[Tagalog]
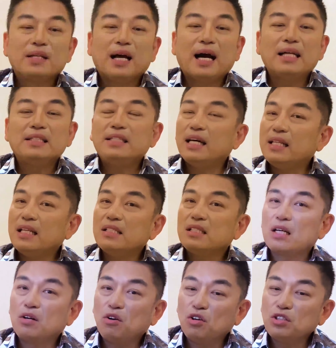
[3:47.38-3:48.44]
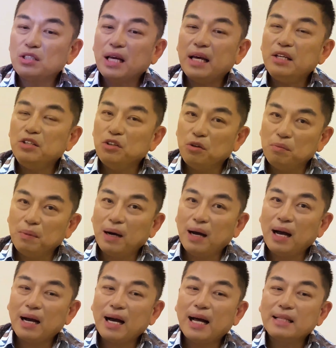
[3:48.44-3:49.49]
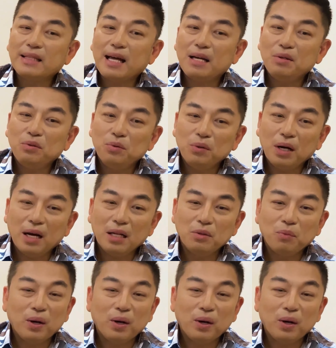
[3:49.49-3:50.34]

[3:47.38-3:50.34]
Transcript: At yan ang sagot sa inyong mga katanungan.